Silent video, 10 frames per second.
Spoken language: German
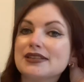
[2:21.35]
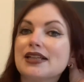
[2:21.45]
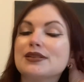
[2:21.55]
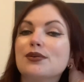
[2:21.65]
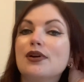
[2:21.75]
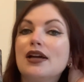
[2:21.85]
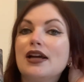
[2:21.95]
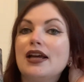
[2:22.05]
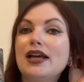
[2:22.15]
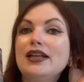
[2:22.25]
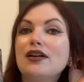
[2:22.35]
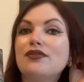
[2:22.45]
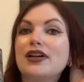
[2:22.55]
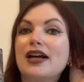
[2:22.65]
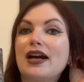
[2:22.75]
Also in der
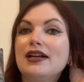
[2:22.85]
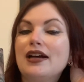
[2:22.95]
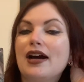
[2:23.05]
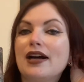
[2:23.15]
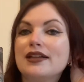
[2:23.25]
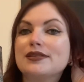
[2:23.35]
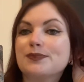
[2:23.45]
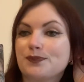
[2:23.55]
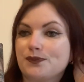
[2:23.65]
Vergangenheit